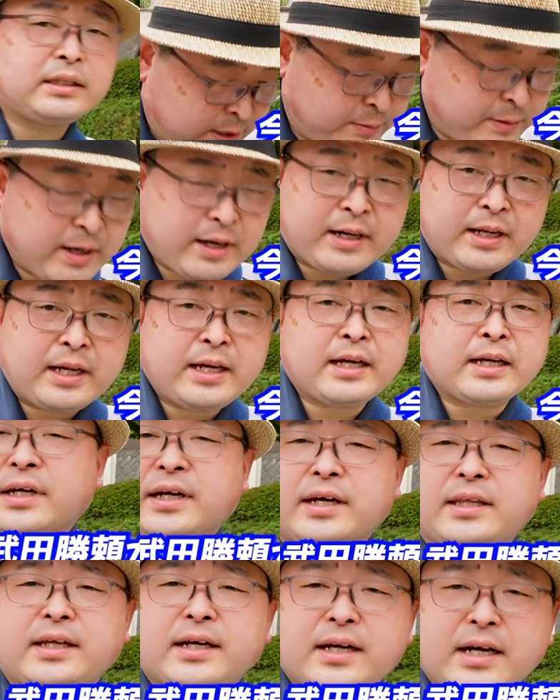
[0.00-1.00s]
今から
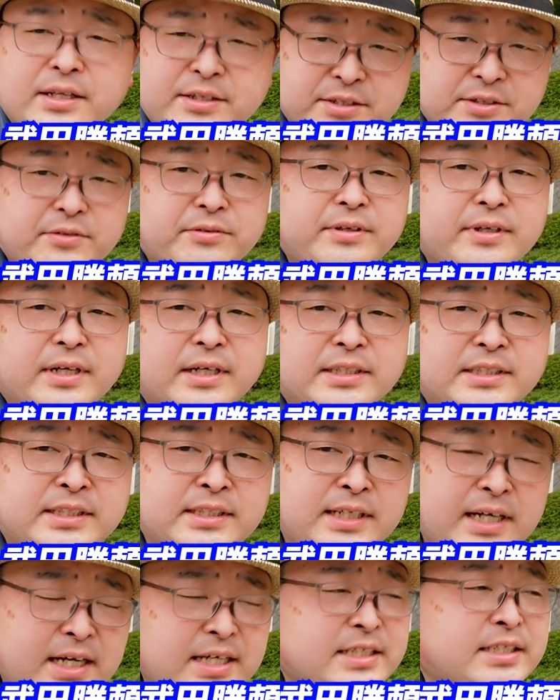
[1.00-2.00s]
武田勝頼が
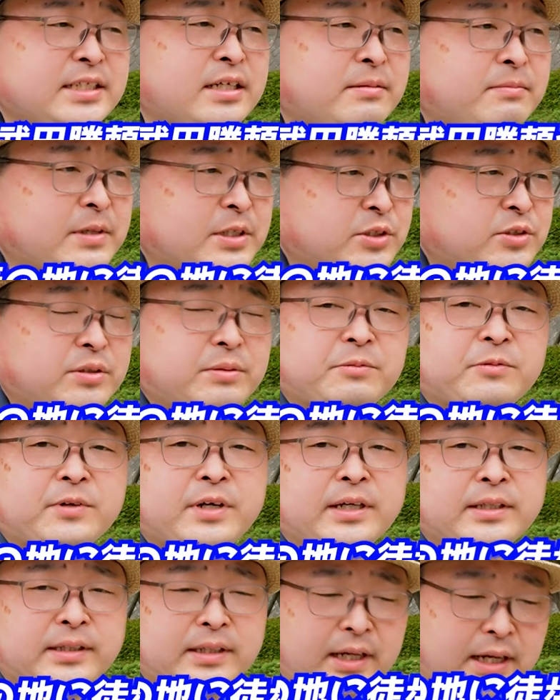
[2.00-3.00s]
自害した場所に向
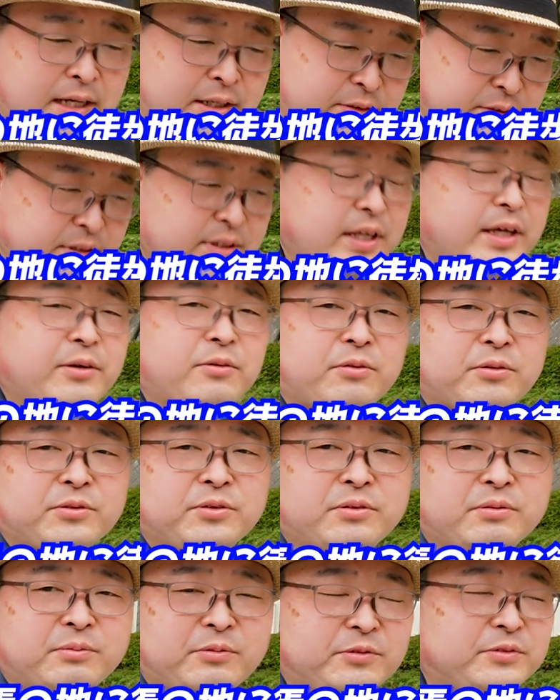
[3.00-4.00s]
かって歩いていこう
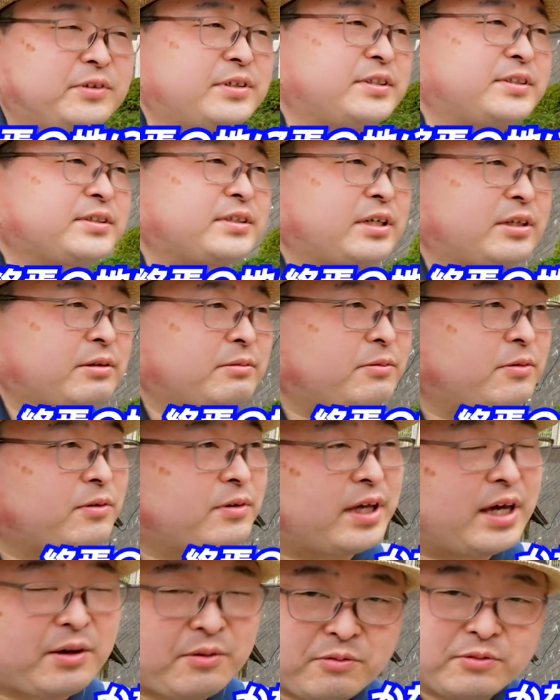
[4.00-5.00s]
と思うんですけれども
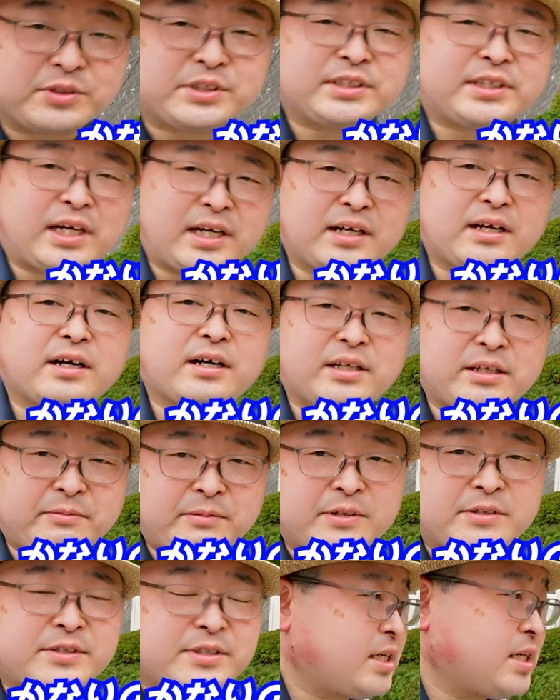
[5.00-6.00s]
結構時間かかり
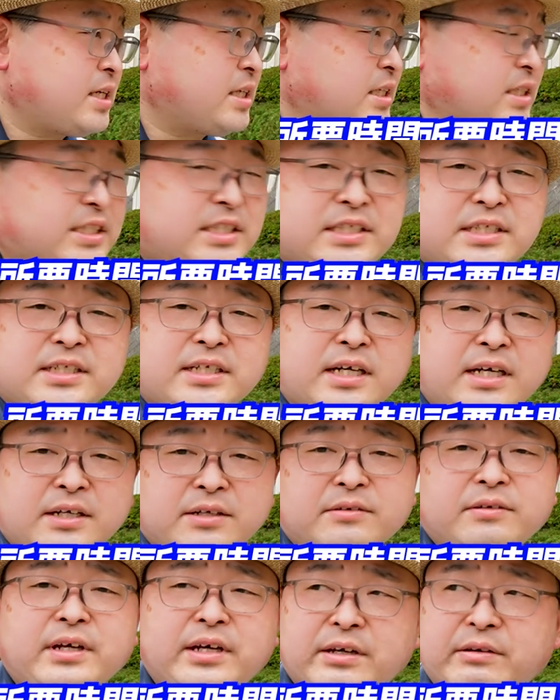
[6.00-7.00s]
ます。1時
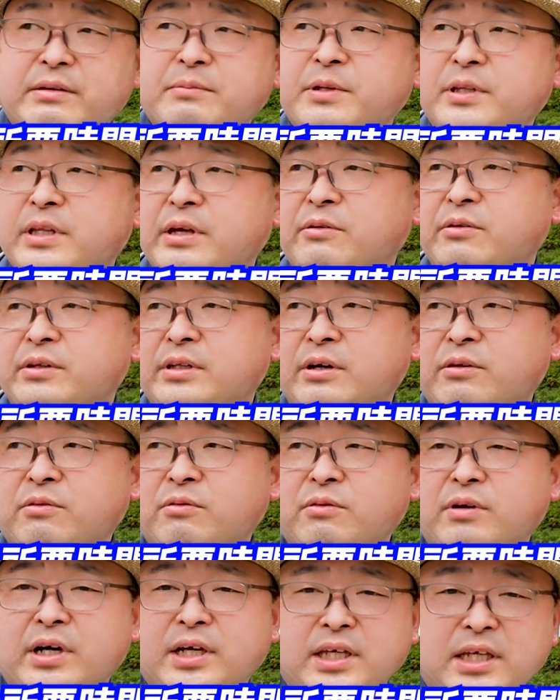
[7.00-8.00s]
間ぐらいは見ておいた
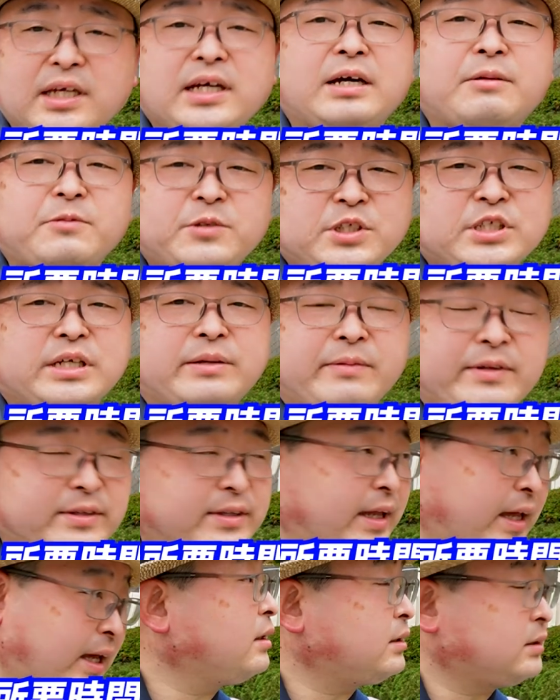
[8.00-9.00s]
方がいいかもしれま
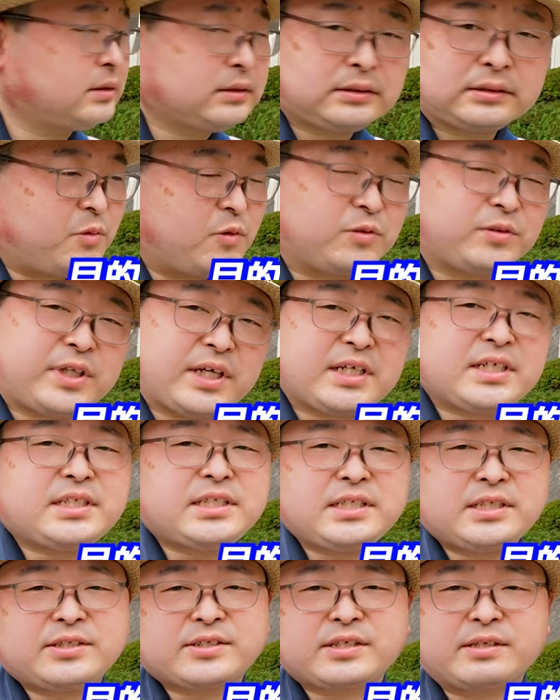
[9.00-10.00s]
せん。目的
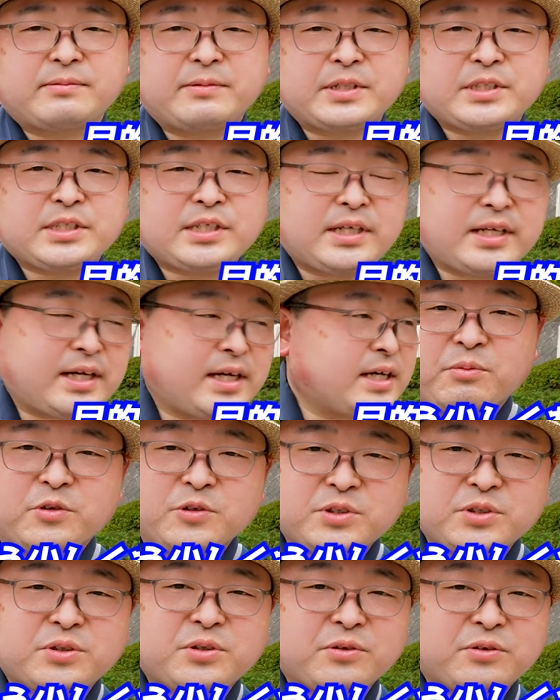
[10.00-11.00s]
地に着きましたら
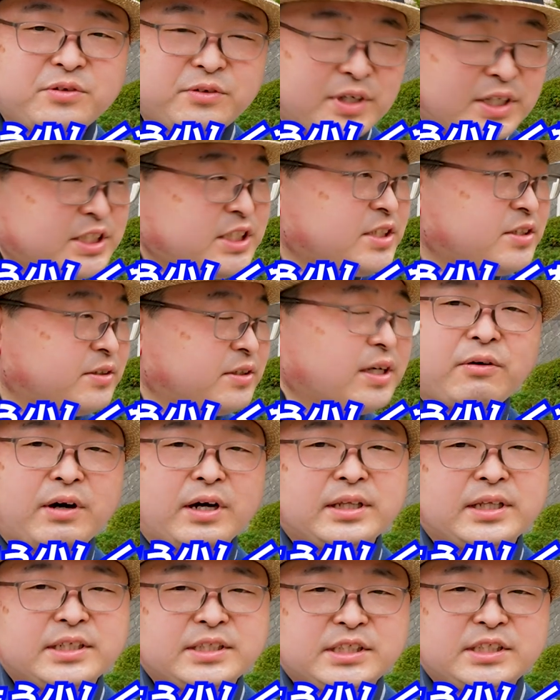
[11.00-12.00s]
もうちょっと詳しくお
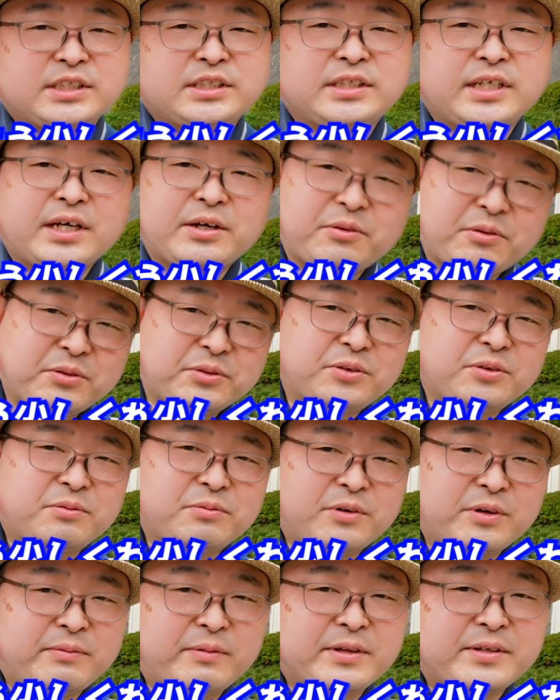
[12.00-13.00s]
話ししていこうと
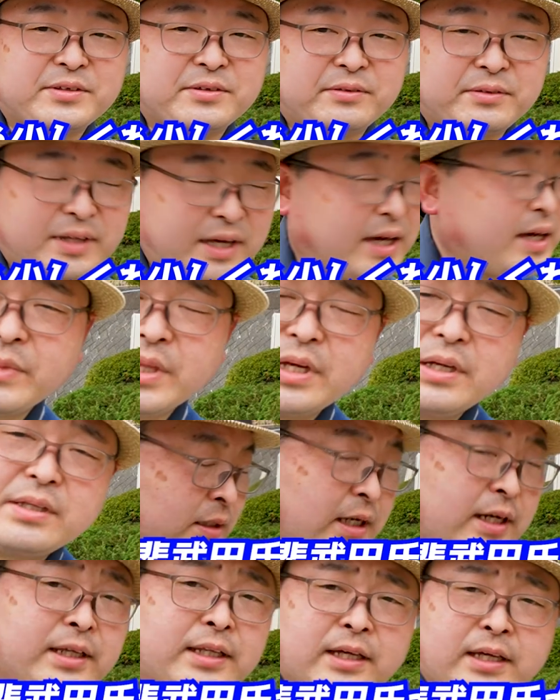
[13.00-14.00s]
思いますので
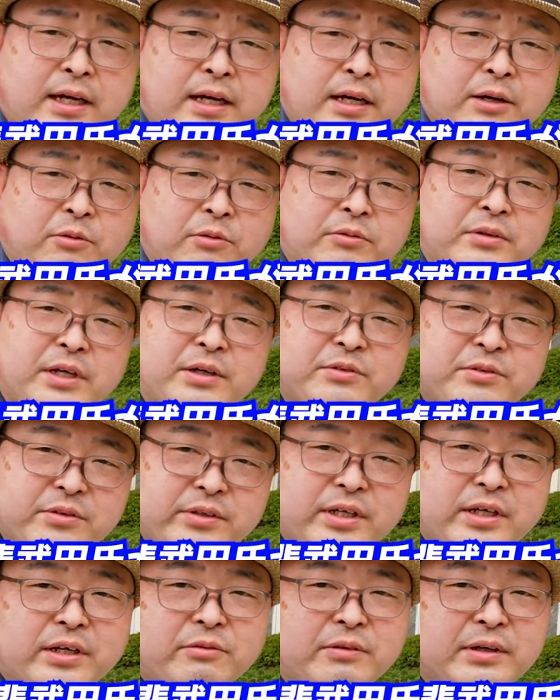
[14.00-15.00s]
武田家がこんな
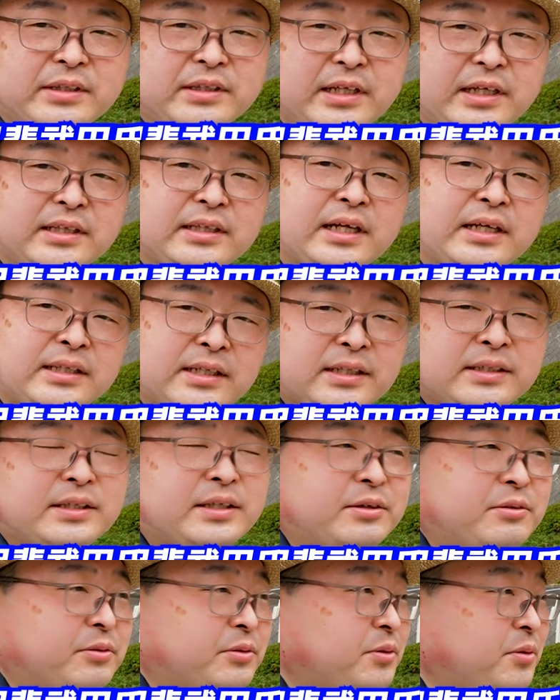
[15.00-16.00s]
風に終わっていったんだっ
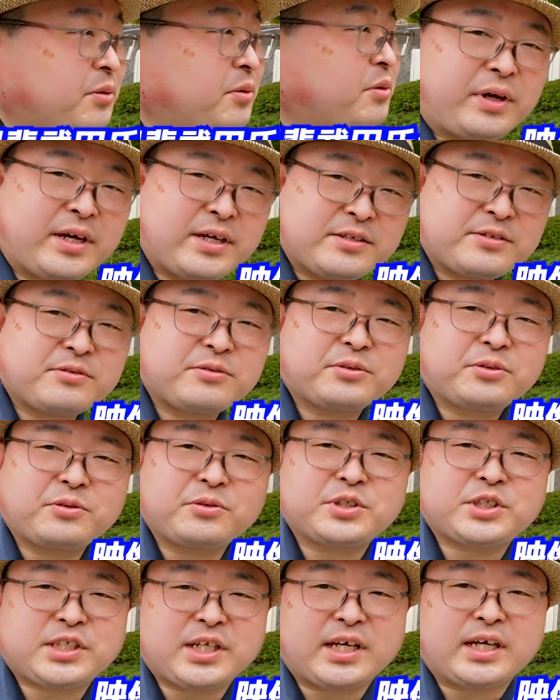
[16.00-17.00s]
ていうことを映像を
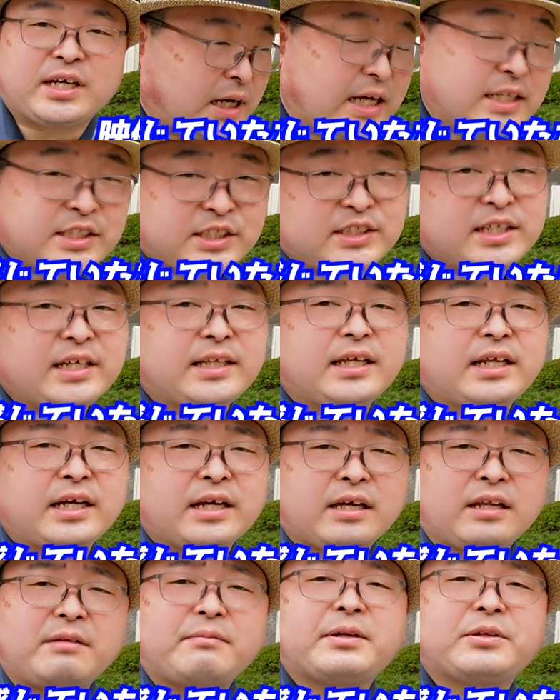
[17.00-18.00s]
通して感じていた
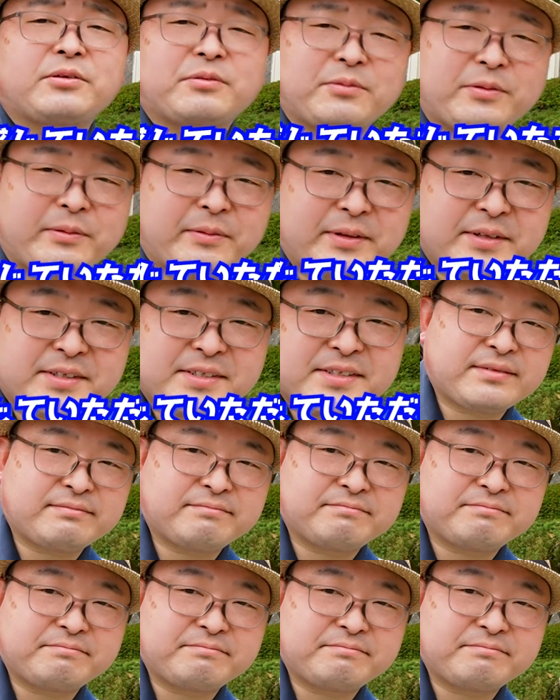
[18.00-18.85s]
だければと思います。